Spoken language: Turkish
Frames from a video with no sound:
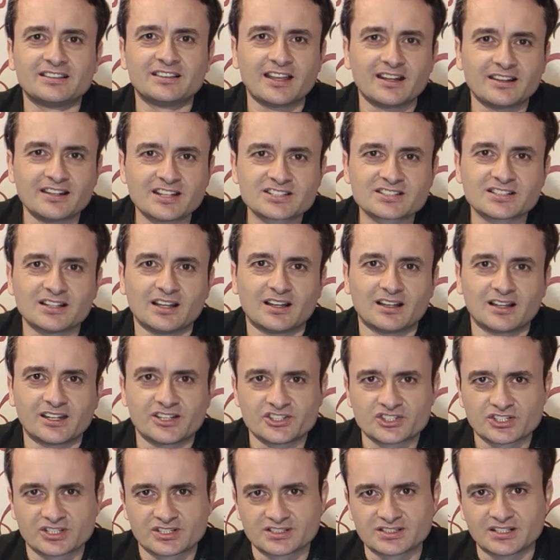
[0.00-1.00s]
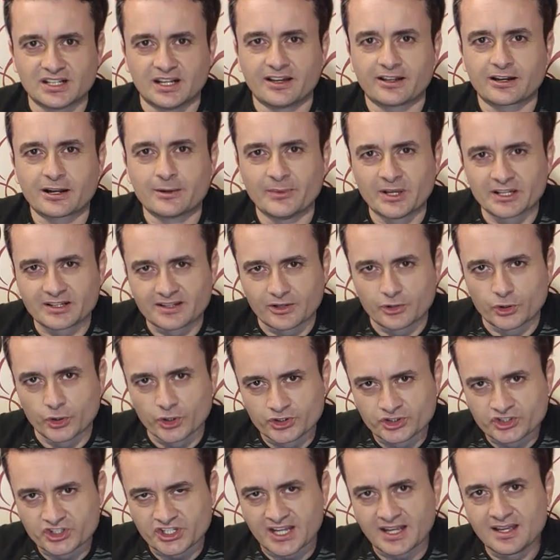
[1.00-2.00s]
internet sağlayıcınızı aramadan
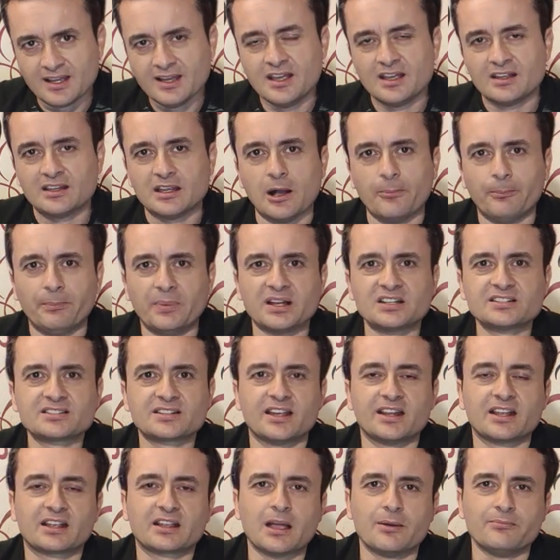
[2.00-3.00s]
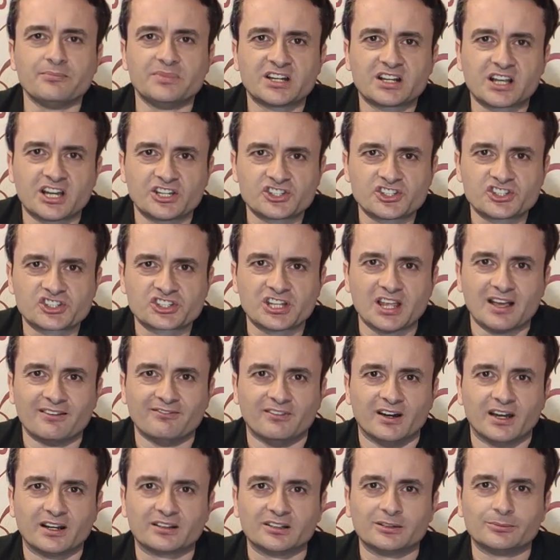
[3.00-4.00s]
önce yapmanız gereken birkaç
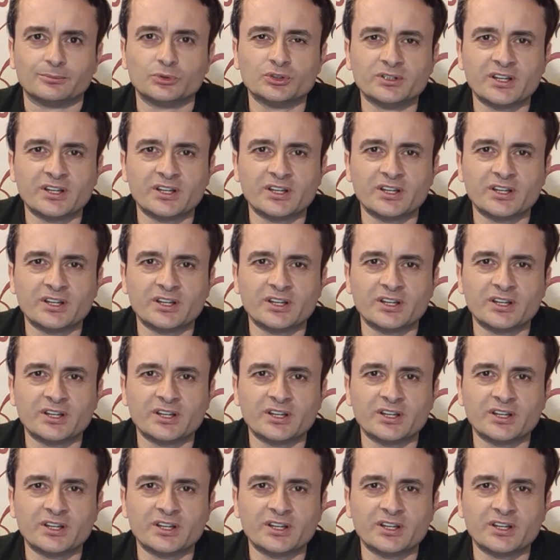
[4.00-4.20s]
işlem vardır.